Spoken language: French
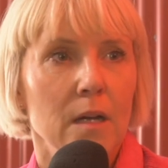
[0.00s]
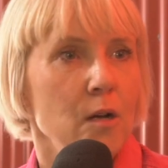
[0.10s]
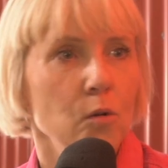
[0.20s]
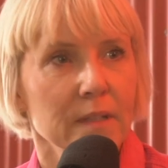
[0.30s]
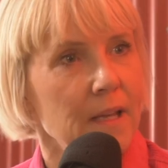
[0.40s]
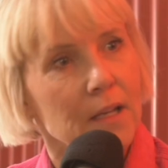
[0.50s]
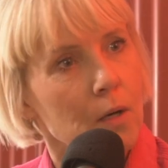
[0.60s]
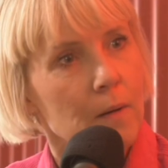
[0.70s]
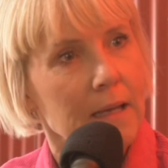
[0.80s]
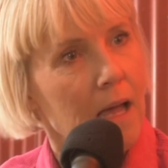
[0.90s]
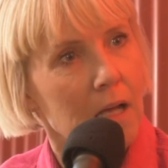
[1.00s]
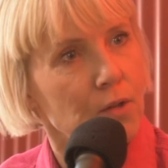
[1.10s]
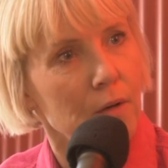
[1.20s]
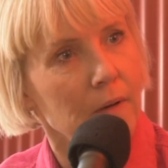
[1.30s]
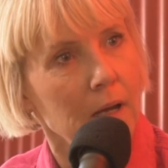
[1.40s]
rencontrer quelqu'un à
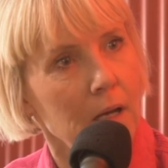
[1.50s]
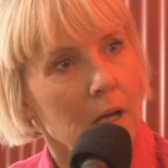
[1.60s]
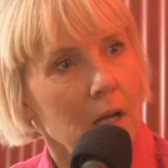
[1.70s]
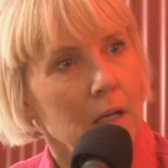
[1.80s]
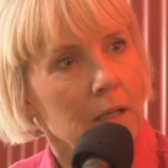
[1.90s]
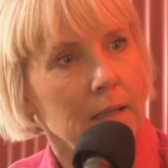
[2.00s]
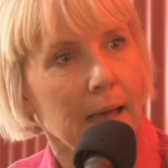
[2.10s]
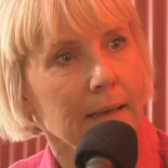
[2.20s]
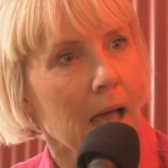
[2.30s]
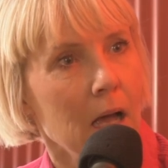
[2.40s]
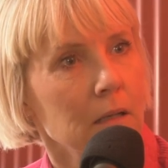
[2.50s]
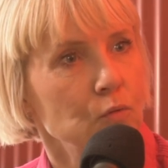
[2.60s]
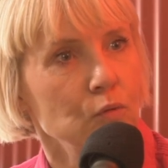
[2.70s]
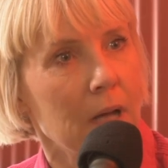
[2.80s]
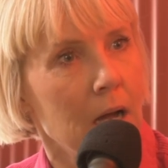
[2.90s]
49 ans qu'à
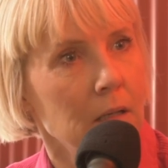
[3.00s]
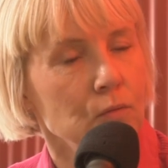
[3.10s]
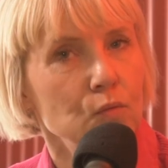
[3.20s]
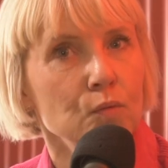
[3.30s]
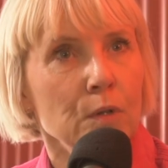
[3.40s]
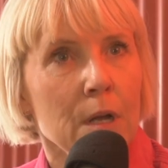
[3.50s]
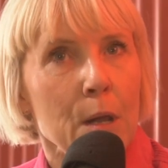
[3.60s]
40 ou 30 ou.